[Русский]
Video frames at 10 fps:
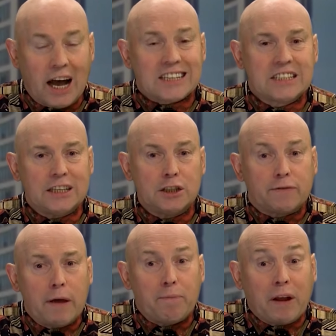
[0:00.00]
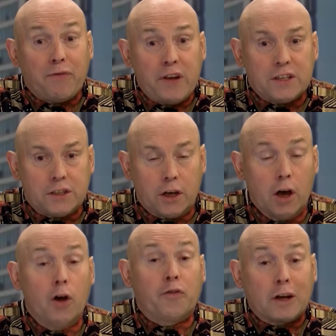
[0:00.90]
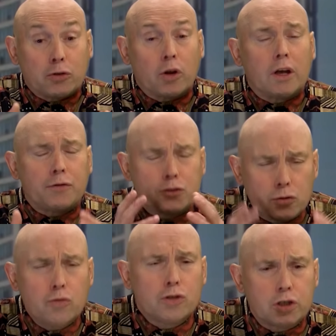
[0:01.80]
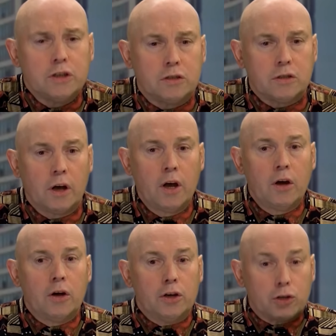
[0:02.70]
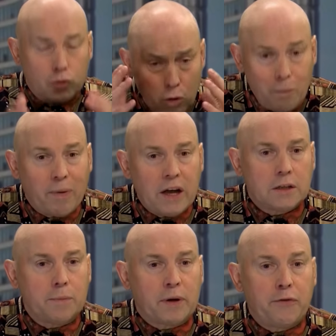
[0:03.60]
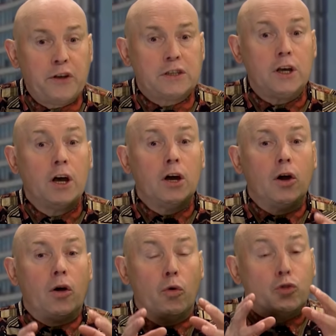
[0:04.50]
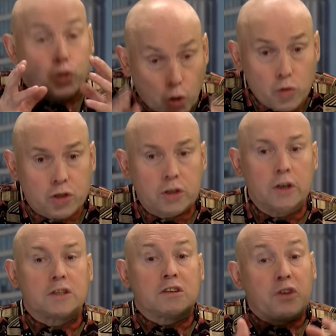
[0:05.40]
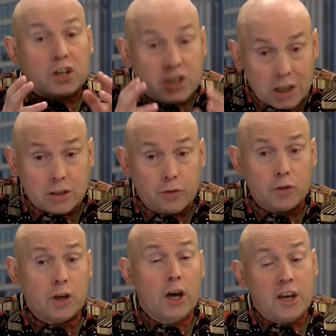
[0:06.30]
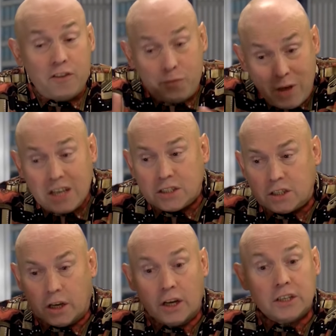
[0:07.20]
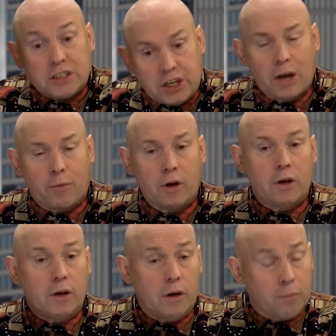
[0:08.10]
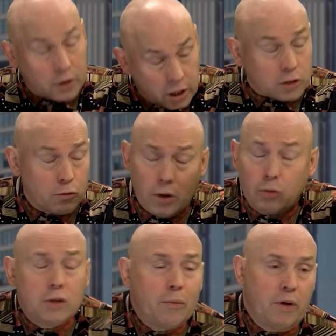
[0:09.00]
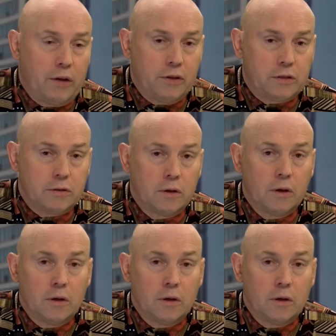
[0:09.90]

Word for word: о знании своей профессии, в которой я всю жизнь иду по этой профессии, учусь, совершенствуюсь, и вместе с тем, к этому могу добавить,